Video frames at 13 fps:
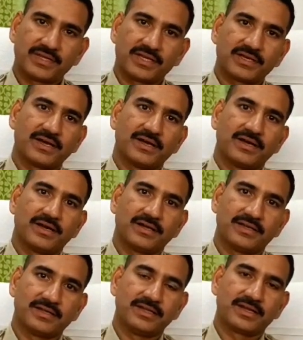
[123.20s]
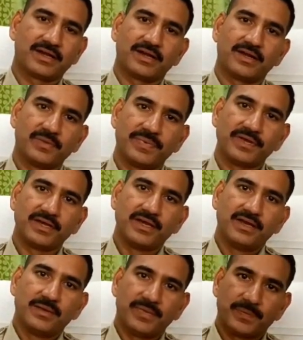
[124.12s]
విపరీతంగా అడ్డదిడంగా నడిపి
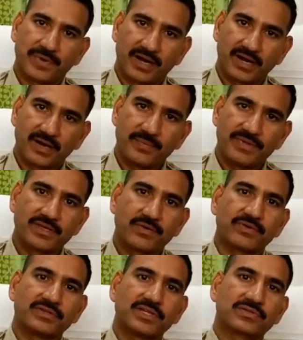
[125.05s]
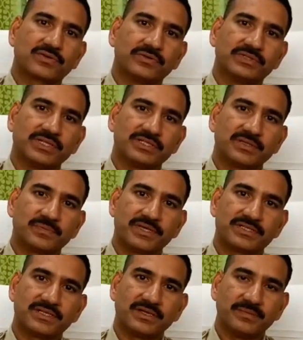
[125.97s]
మీ ప్రాణాల మీదకి కొని తెచ్చుకోవద్దని
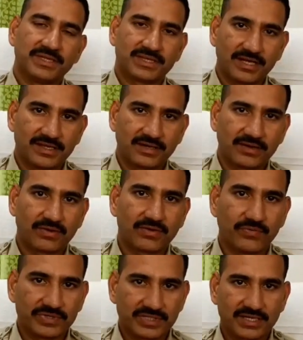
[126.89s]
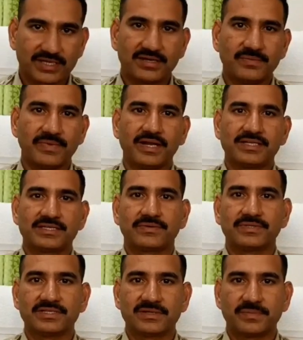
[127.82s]
చెప్పేసి మీ తల్లిదండ్రులకు విషాదాన్ని
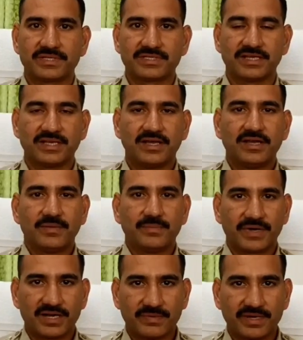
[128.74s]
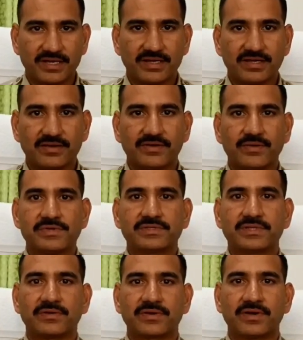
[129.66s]
మిగిలించవద్దని చెప్పేసి మరీ మరీ
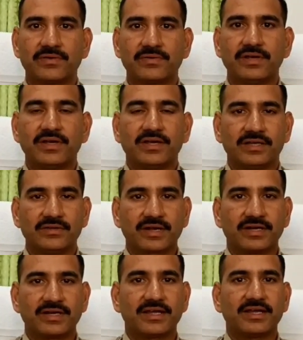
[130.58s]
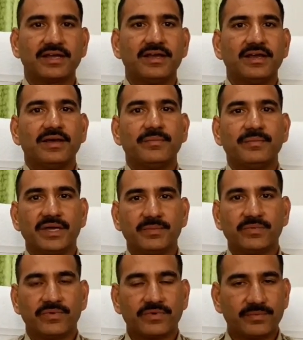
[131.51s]
విన్నవిస్తూ ఉన్నాను ఎందుకంటే
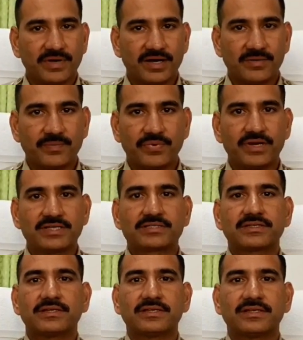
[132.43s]
మేము మా పోలీస్